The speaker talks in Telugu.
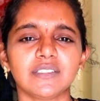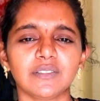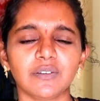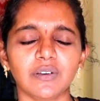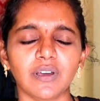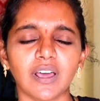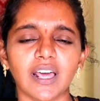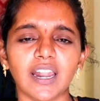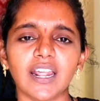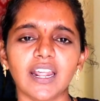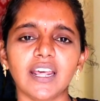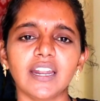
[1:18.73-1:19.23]
సో
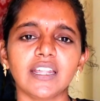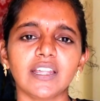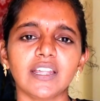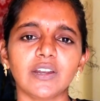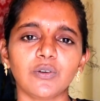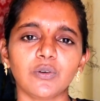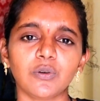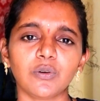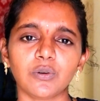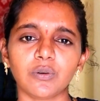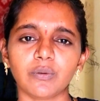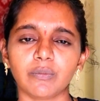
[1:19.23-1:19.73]
అలా
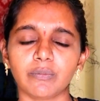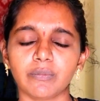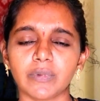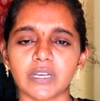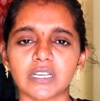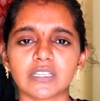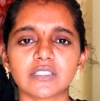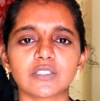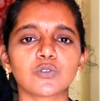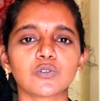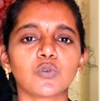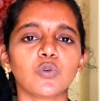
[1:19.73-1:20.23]
నేను
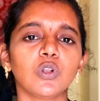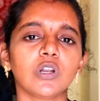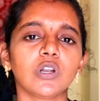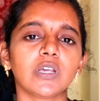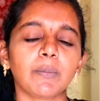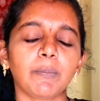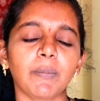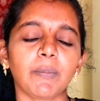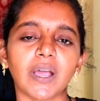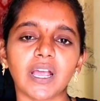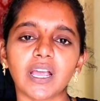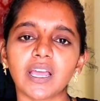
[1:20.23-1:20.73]
మా
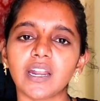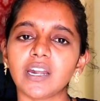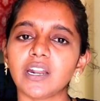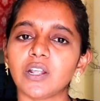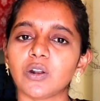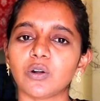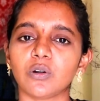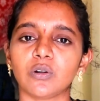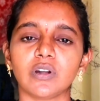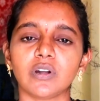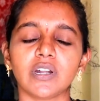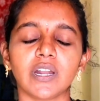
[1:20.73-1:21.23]
స్కూల్కి
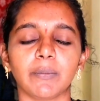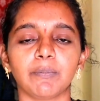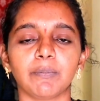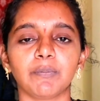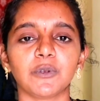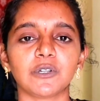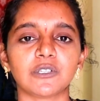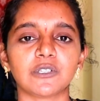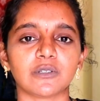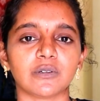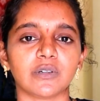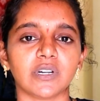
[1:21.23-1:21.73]
పక్కన రెండు
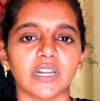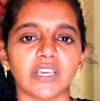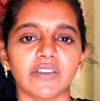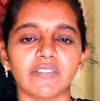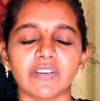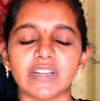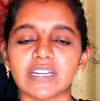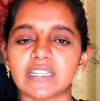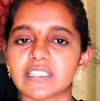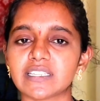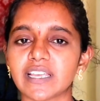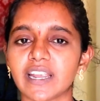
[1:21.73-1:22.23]
టెంపుల్స్
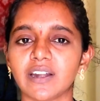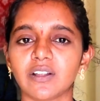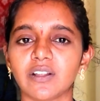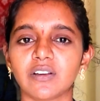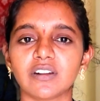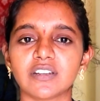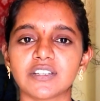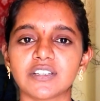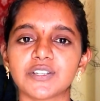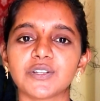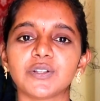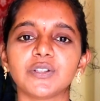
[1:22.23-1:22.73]
ఉండేవి ఇటు సైడ్
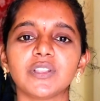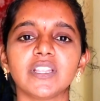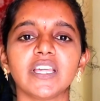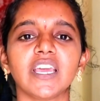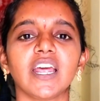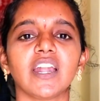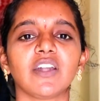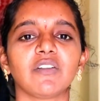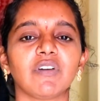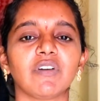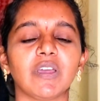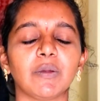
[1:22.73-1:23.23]

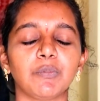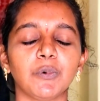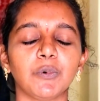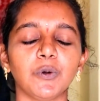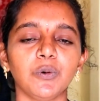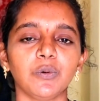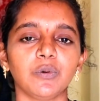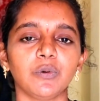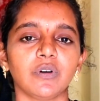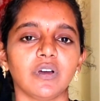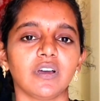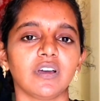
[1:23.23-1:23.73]
కృష్ణుంది
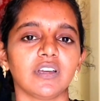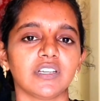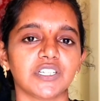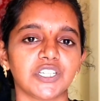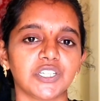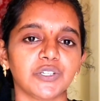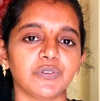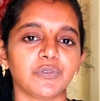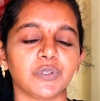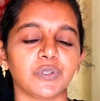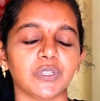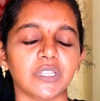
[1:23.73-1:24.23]
అటువైపు
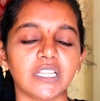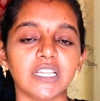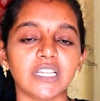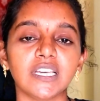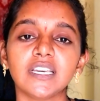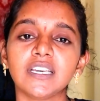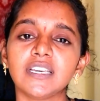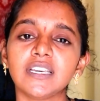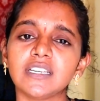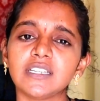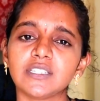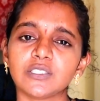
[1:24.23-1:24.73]
శివుంది
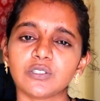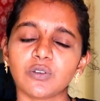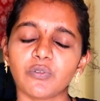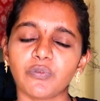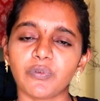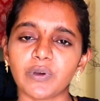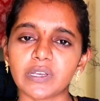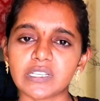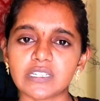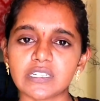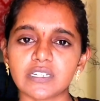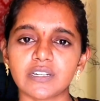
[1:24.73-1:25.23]
సో
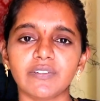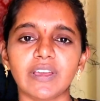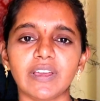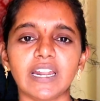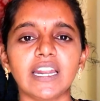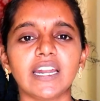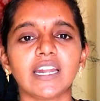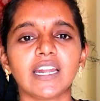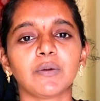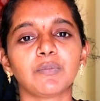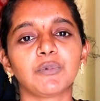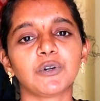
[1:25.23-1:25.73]
ఫస్ట్
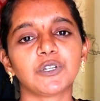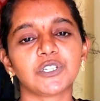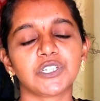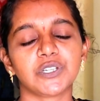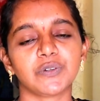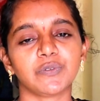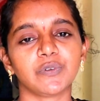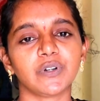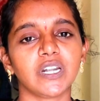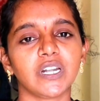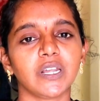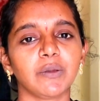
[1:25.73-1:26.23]
వెళ్ళేటప్పుడు
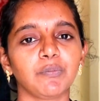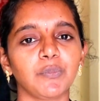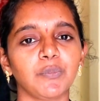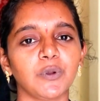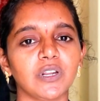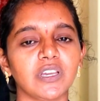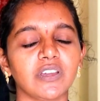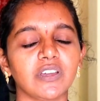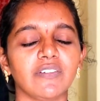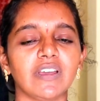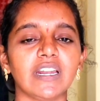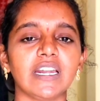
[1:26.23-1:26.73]
శివుని
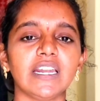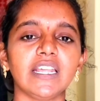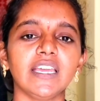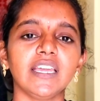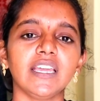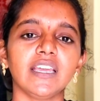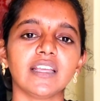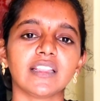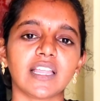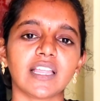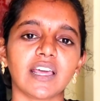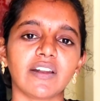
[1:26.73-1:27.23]
టెంపుల్కి వెళ్ళి
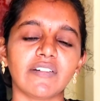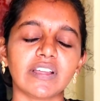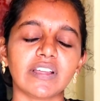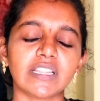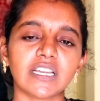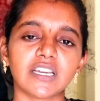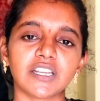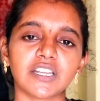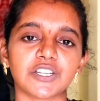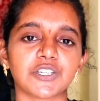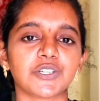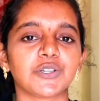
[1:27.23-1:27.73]

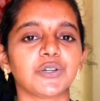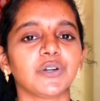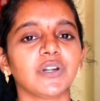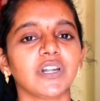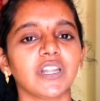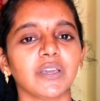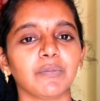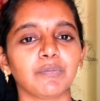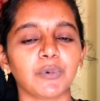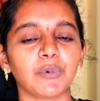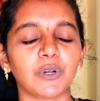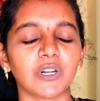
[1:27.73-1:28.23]
తర్వాత
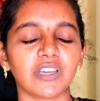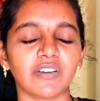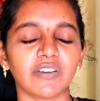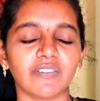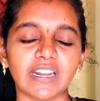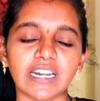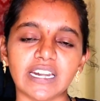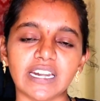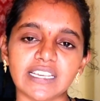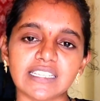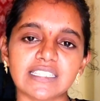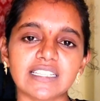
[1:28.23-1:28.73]
కృష్ణుని టెంపుల్కి
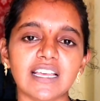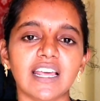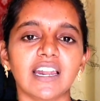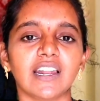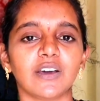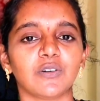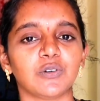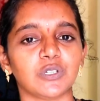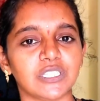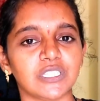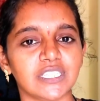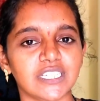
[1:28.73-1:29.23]
వెళ్ళేసి
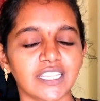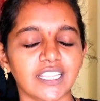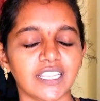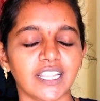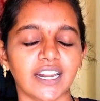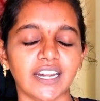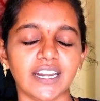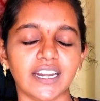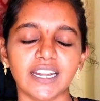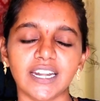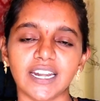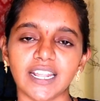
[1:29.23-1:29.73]
అలా
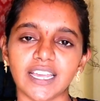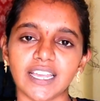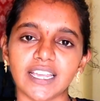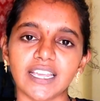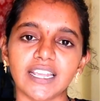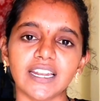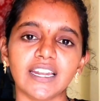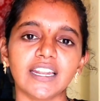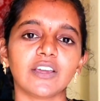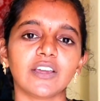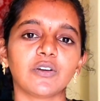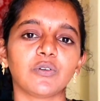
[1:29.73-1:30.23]
వచ్చేదాన్ని
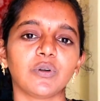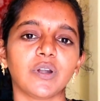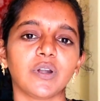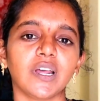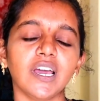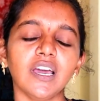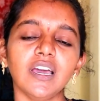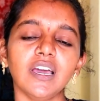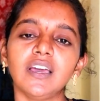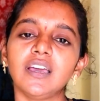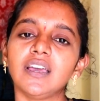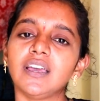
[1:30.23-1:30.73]
డైలీ
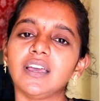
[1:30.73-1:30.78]
కూడా